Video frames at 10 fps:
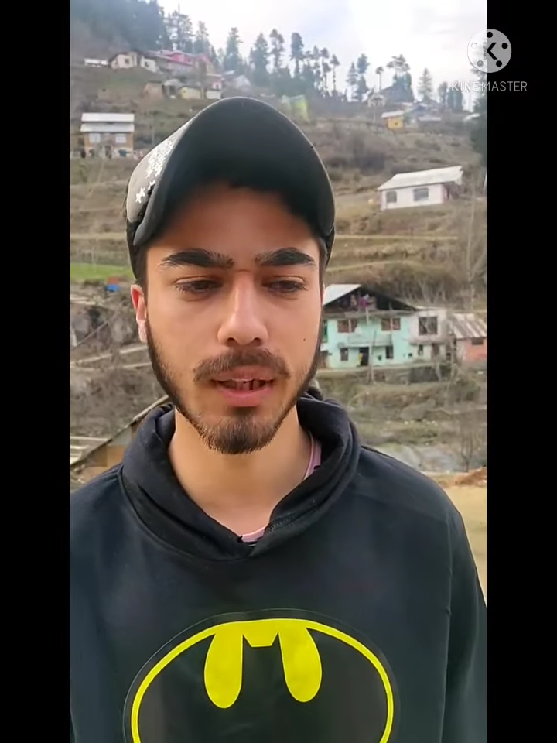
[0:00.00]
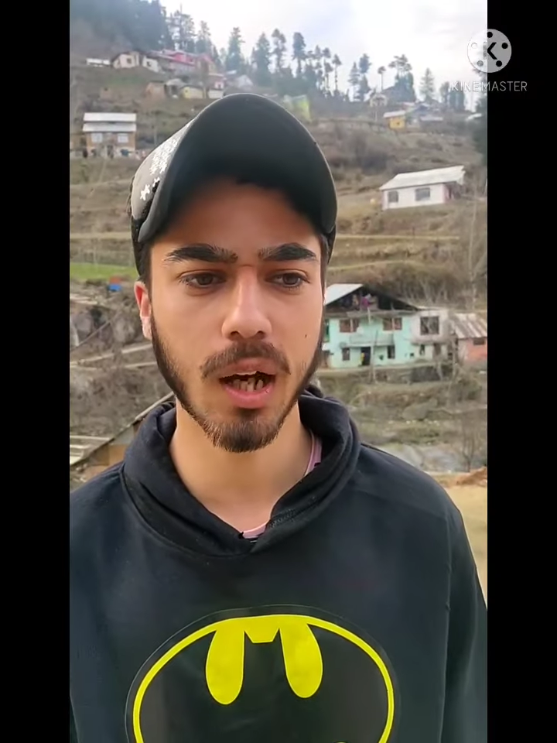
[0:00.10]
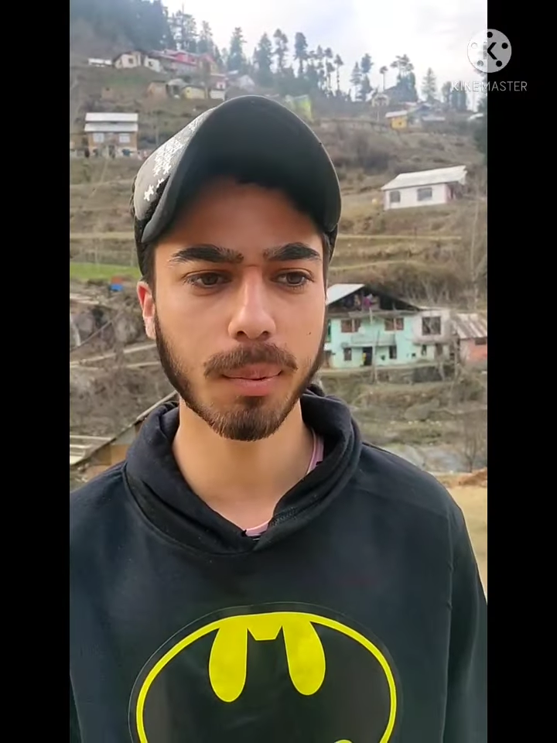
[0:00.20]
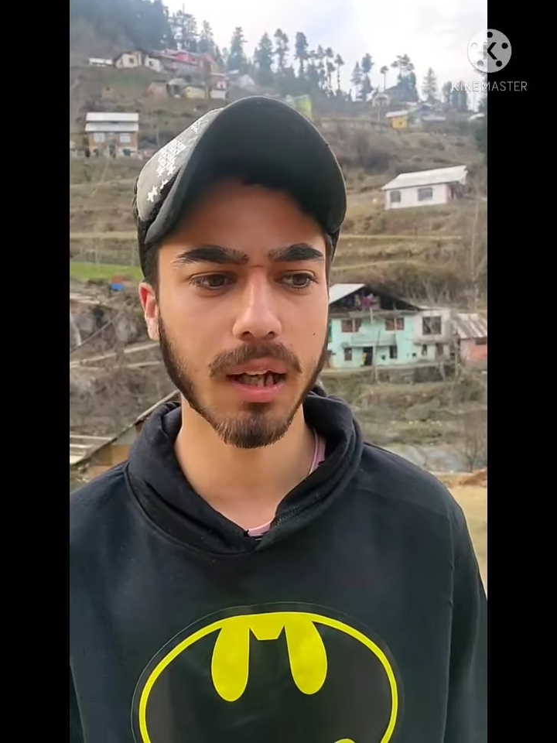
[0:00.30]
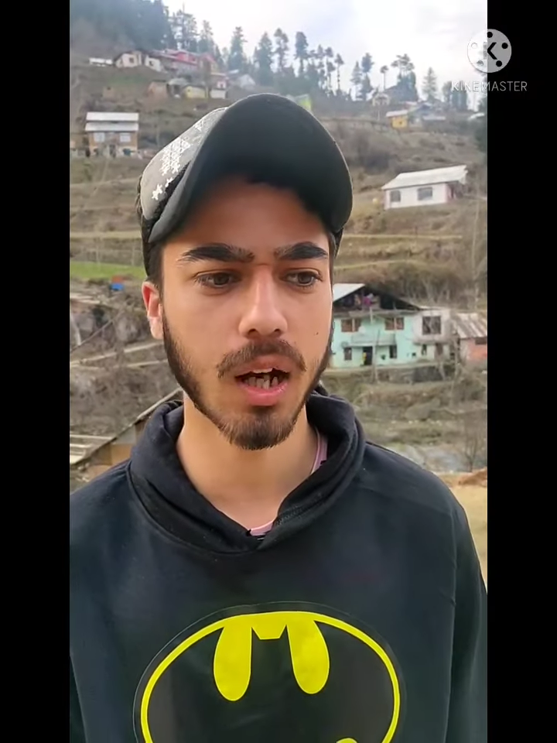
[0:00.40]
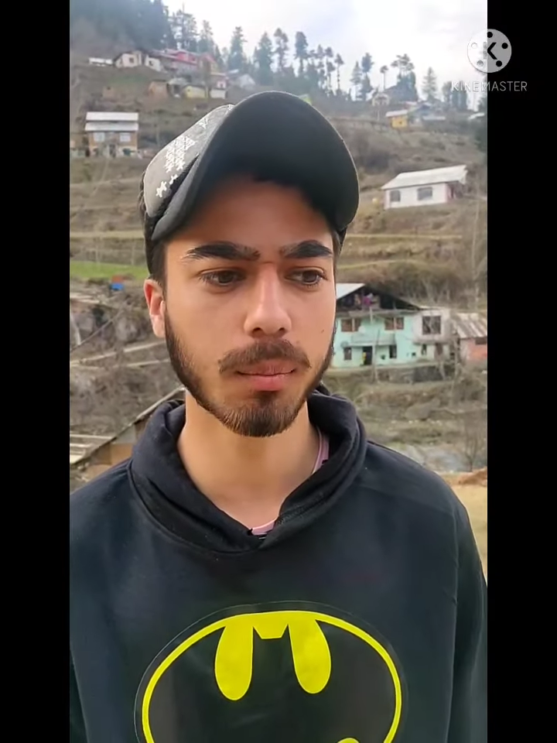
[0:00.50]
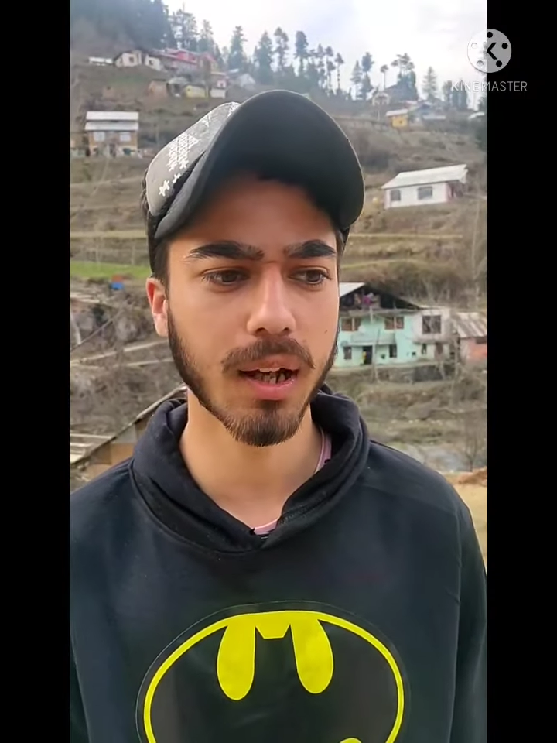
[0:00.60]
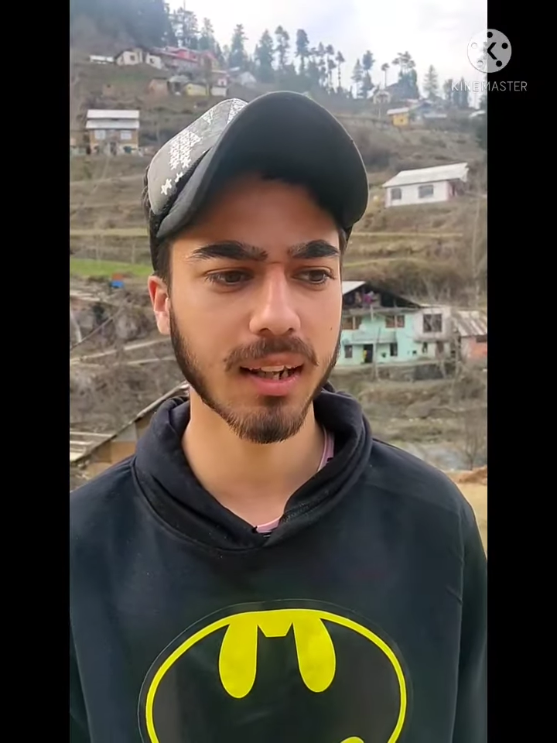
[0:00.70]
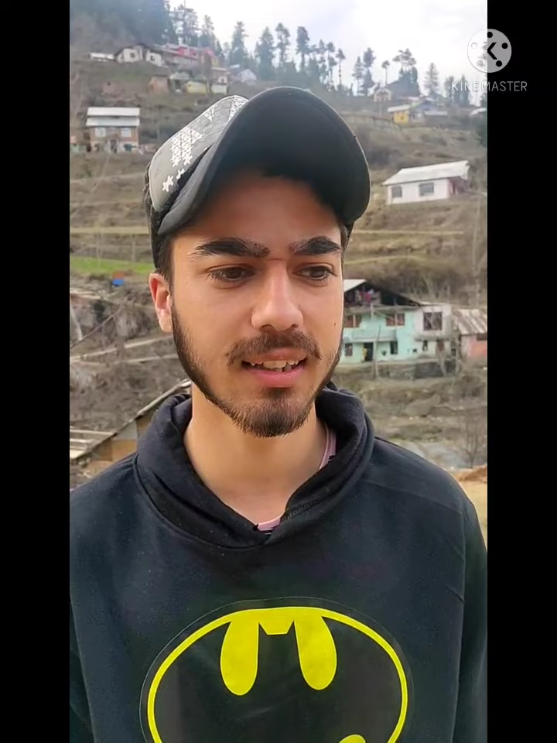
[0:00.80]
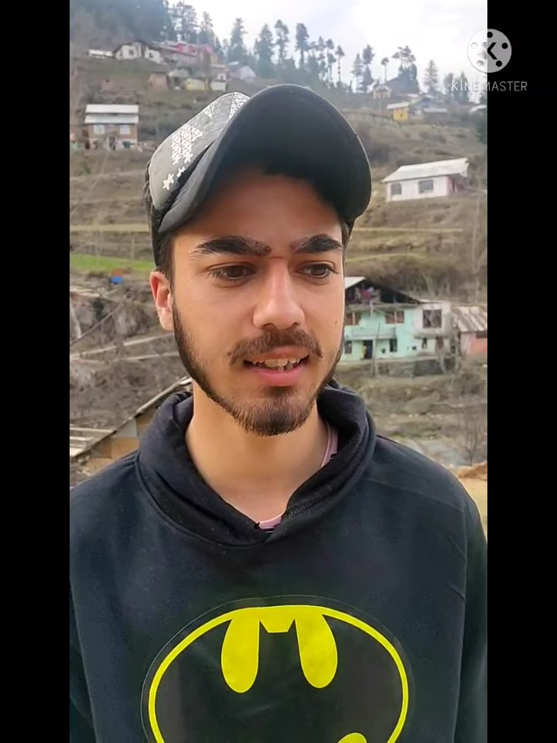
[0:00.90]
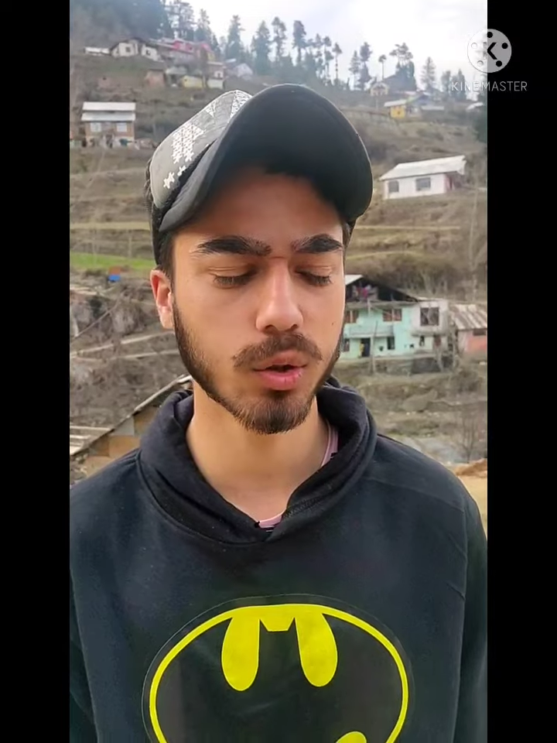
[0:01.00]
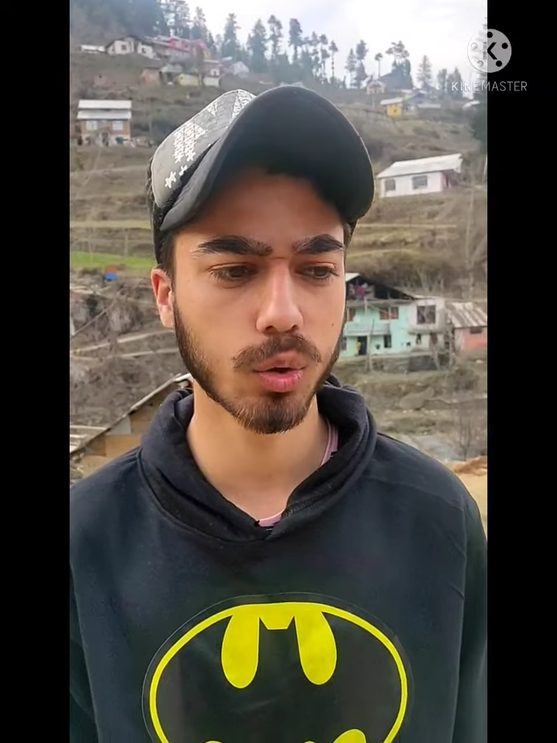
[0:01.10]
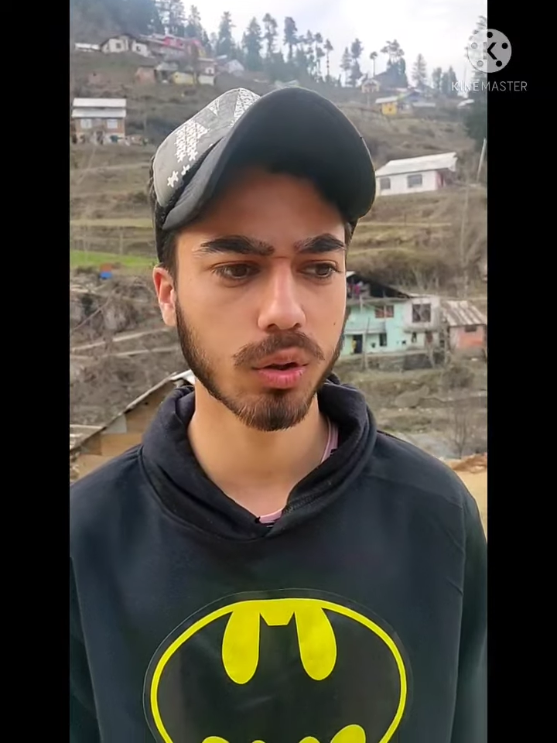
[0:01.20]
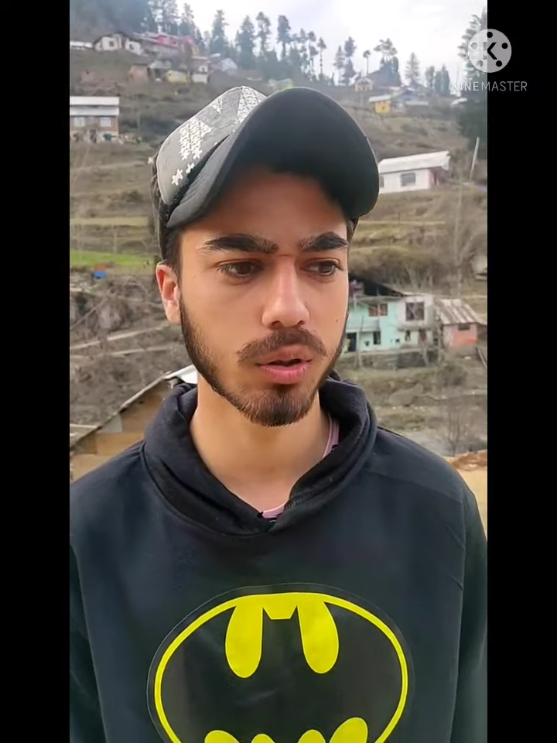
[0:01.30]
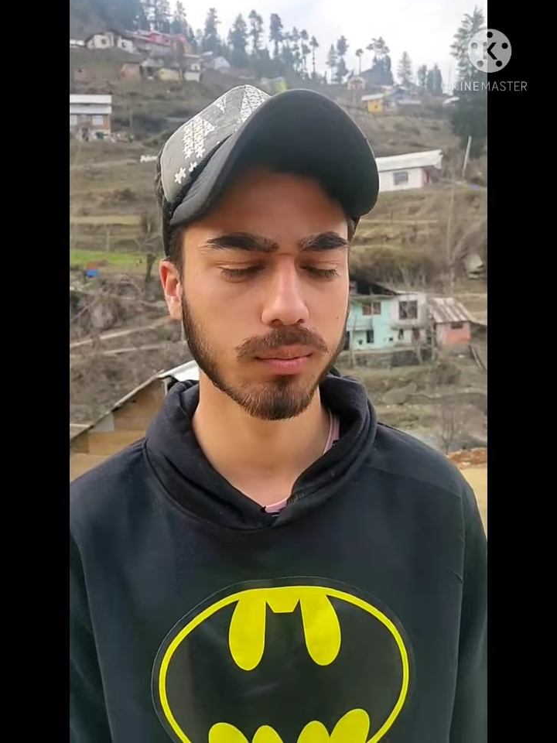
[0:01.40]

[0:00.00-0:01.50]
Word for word: भी यहाँ पे काम करने से मतलब उनके